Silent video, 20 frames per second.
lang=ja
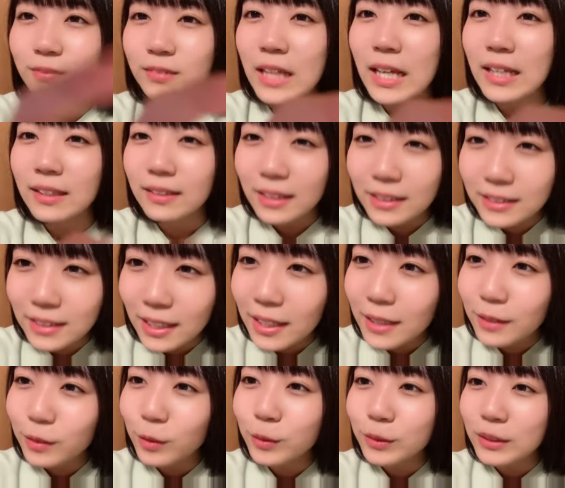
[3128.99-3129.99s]
さんです。あり
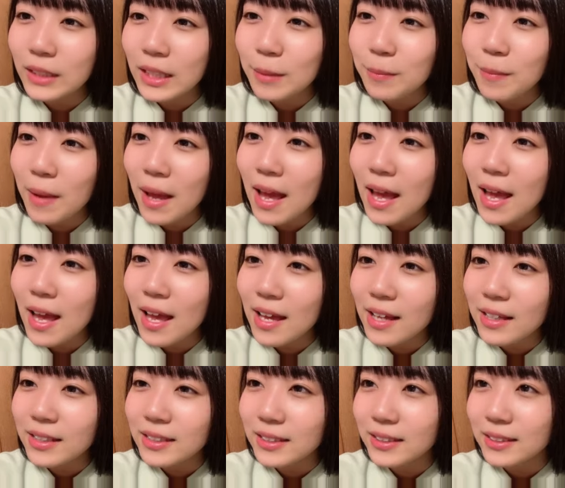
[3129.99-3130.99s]
がとうござい
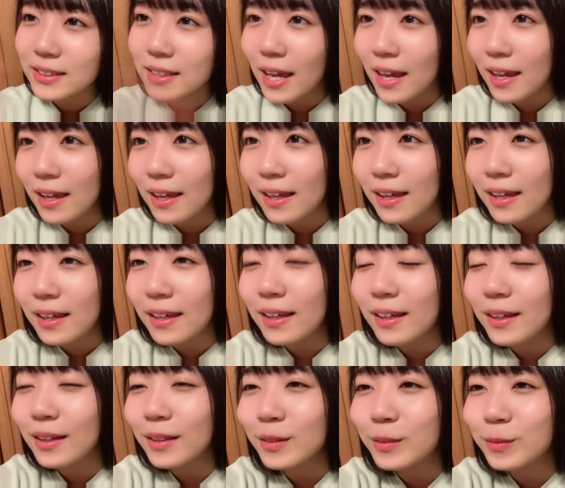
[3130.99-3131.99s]
ます。イ
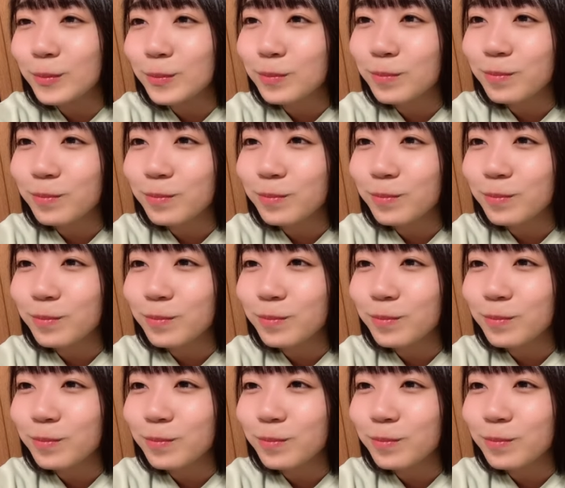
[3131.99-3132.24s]
エーイ